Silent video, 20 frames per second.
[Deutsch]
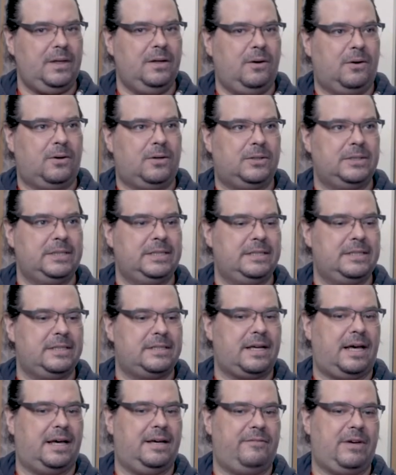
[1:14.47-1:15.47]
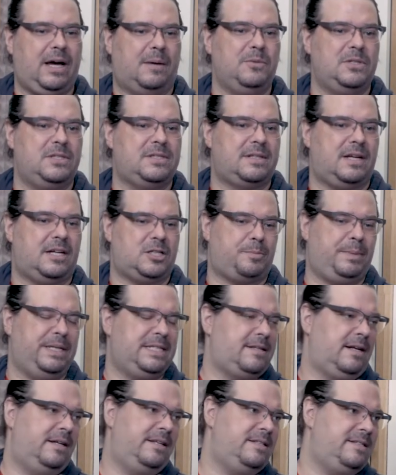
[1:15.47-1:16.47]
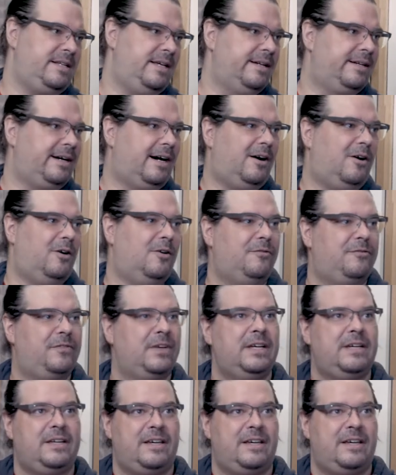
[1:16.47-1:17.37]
Und äh, wir haben uns da spezialisiert auf